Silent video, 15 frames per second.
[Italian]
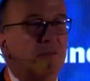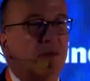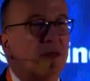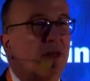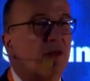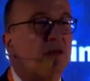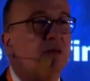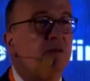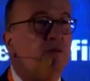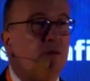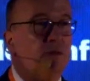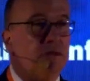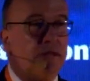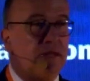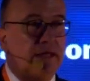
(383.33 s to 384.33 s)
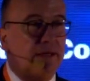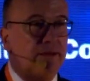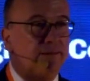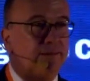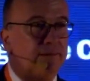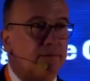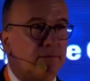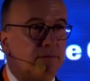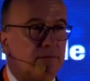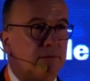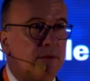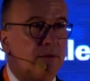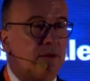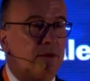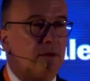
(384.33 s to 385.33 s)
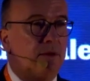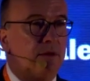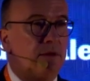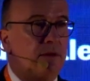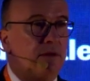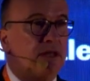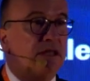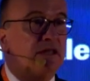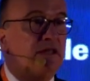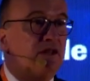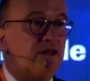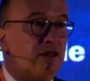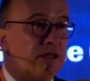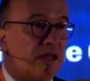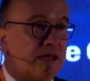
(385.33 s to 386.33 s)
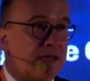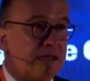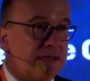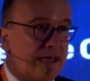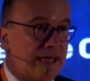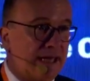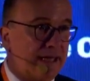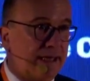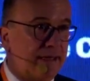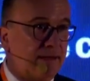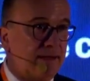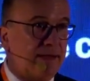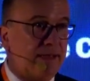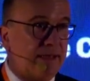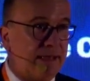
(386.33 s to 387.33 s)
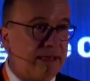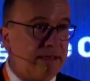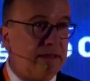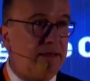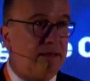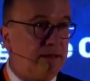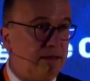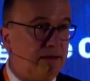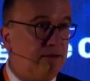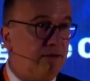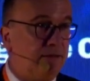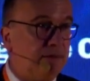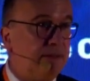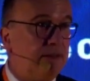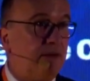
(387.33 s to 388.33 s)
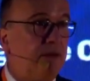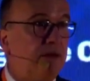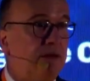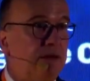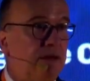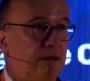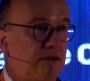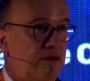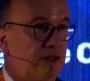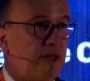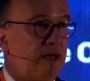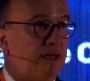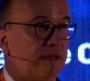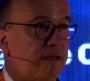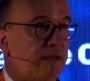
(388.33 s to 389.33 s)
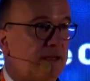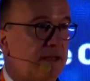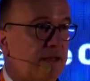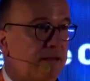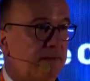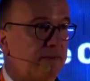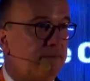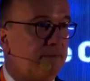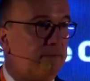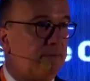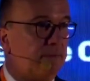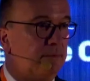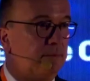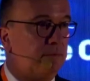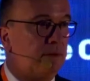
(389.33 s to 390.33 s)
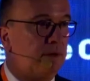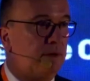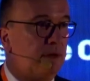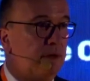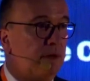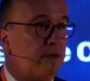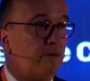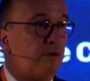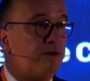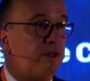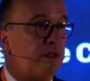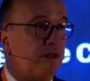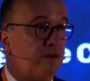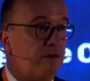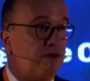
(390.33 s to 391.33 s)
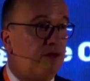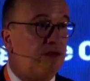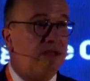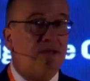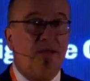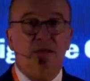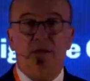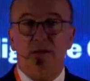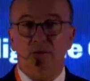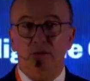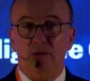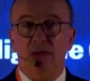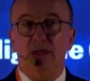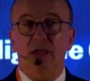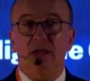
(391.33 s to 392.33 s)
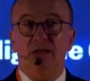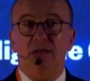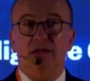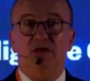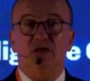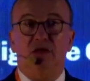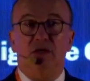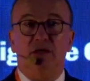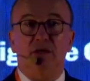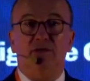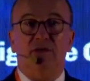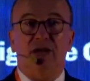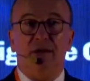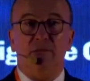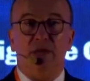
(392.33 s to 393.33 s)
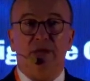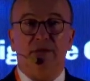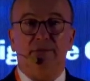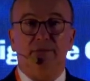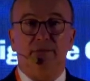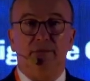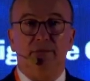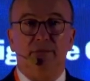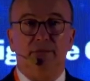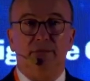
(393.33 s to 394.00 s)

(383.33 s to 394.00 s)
Dici, ma che cosa vuol dire? Digitalizzare le reti di trasformazione dell'energia elettrica vuol dire riuscire a distribuire le energie rinnovabili,